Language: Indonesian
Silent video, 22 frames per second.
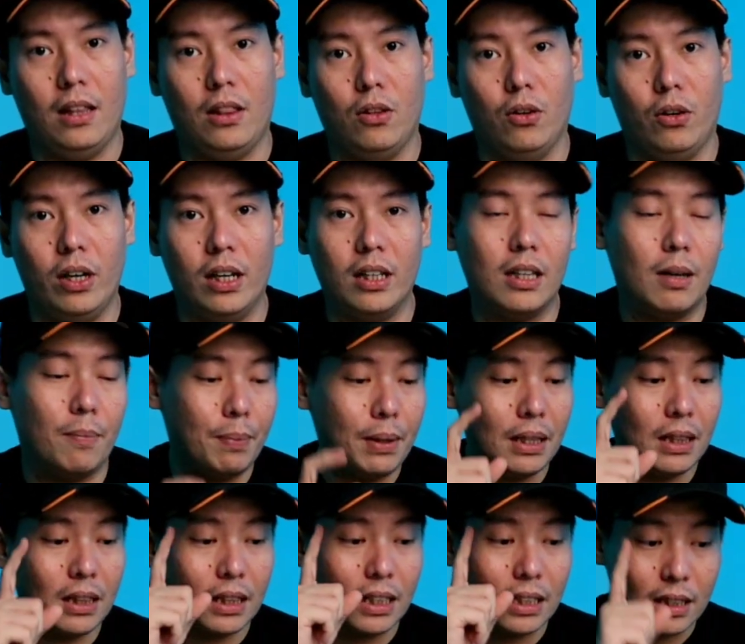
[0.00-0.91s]
Gitu ya,
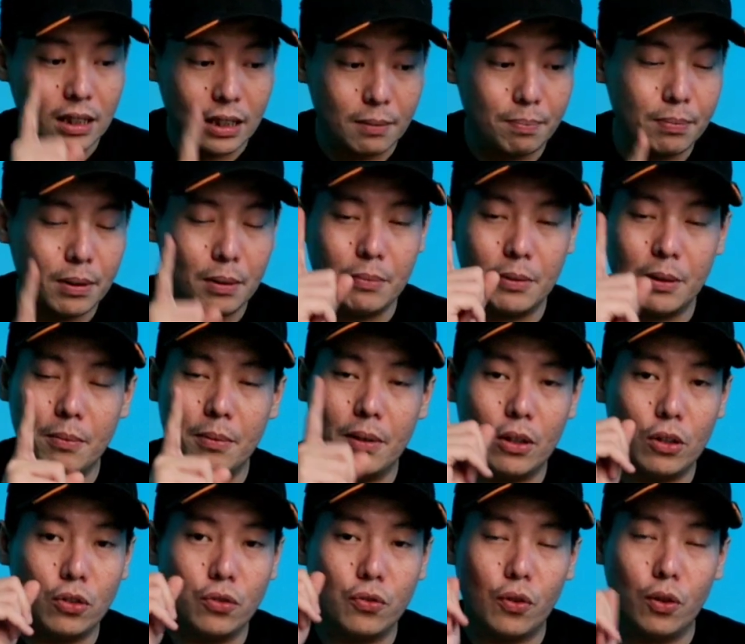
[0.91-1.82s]
tapi tetap
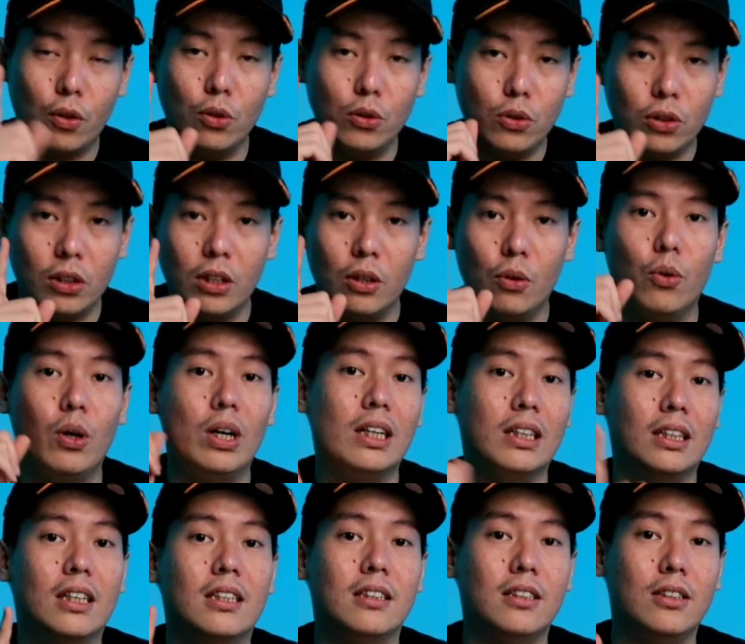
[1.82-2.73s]
teman-teman harus fokus ke
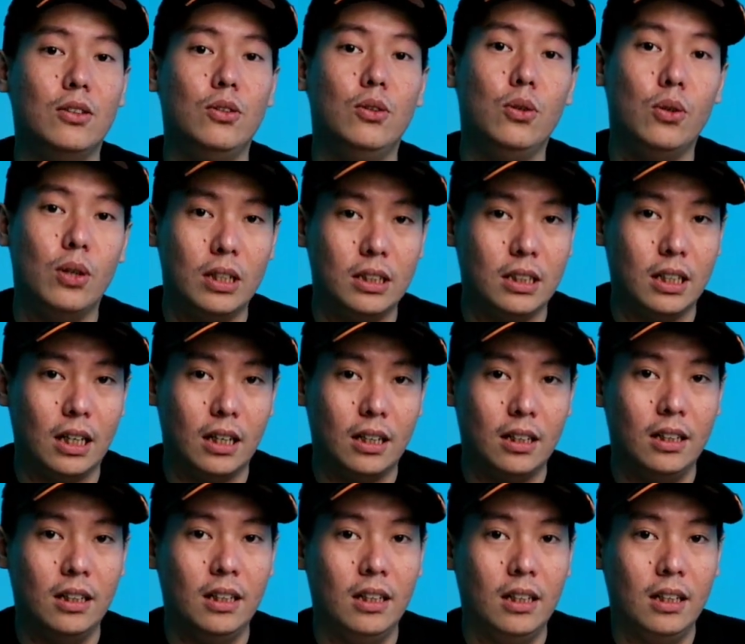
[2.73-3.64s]
kualitasnya dulu aja.